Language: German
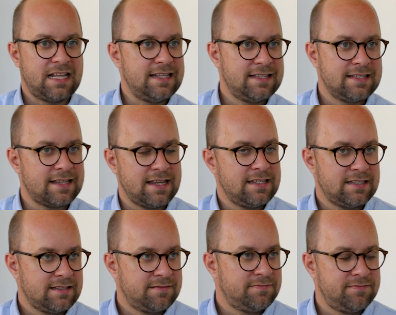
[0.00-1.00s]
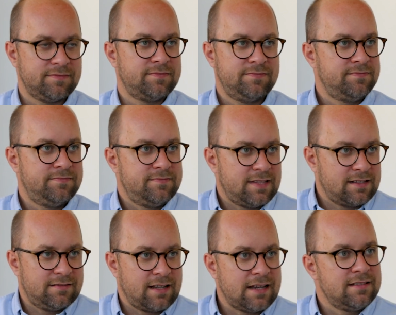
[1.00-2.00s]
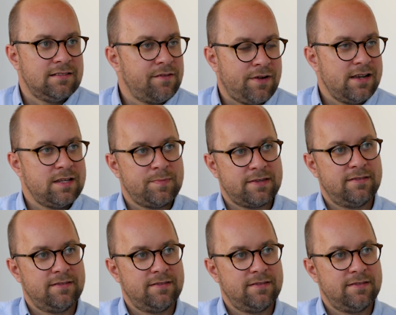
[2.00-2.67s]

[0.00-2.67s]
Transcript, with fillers: dann ist es eigentlich, da kann der Fall nicht